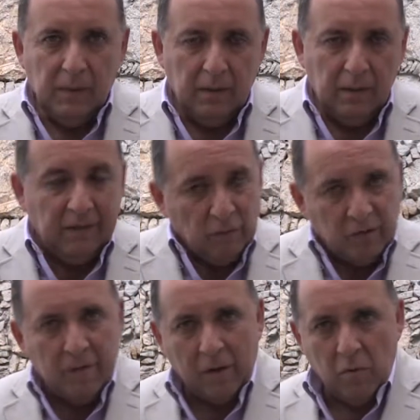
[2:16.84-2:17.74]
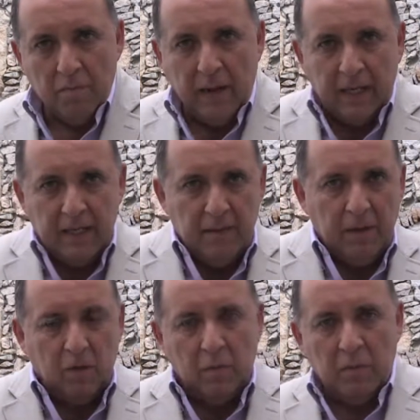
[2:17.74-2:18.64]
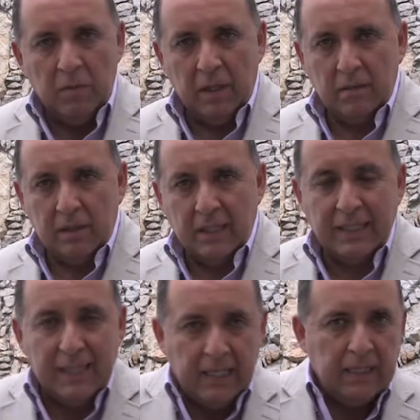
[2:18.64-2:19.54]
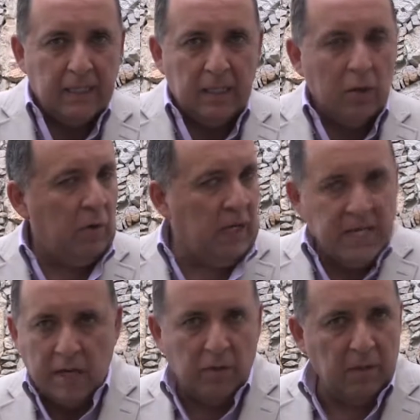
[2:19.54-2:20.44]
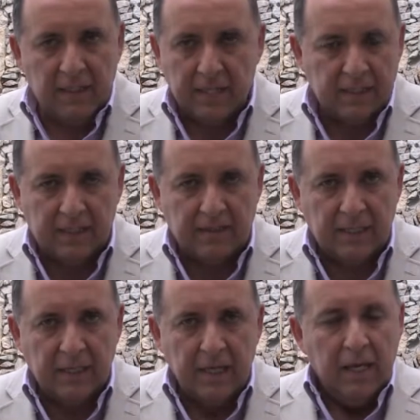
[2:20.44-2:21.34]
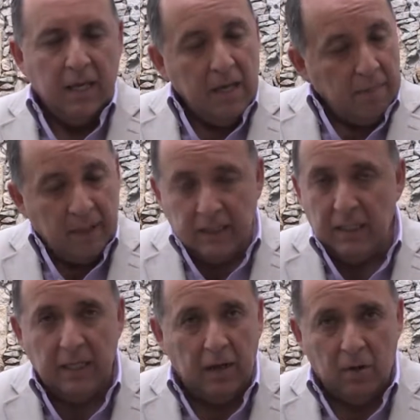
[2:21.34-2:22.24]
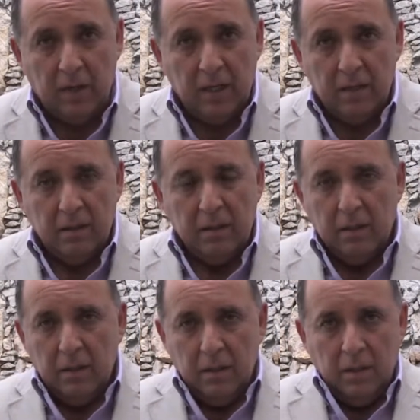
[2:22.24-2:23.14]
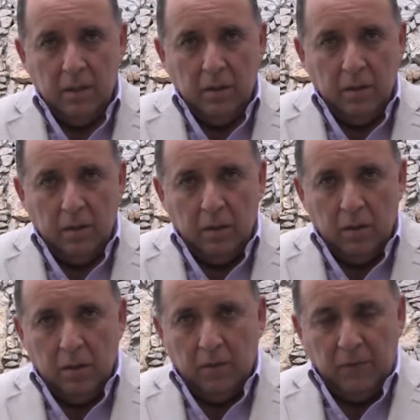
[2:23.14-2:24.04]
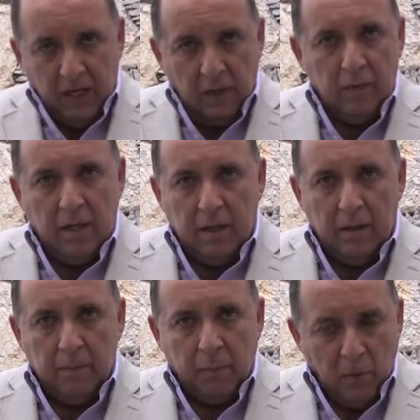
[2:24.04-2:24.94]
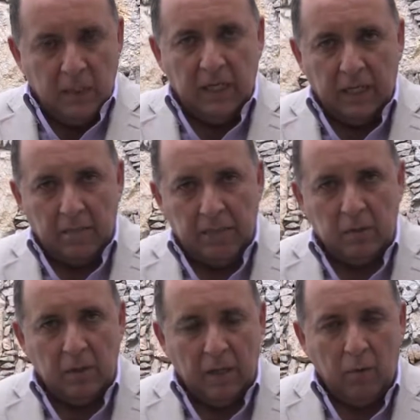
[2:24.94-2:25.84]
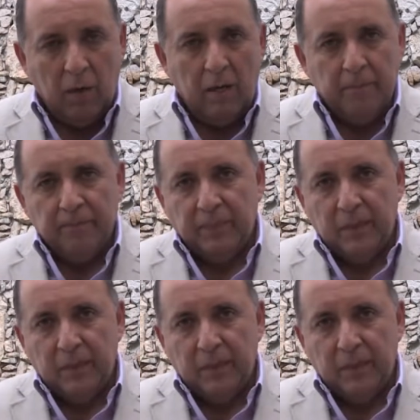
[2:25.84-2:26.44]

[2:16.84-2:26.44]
eh, esto sirva como un paradigma, como un antecedente de lo que ya no debe de hacerse. Y a partir de ahora, fijar una política, repito, en la cual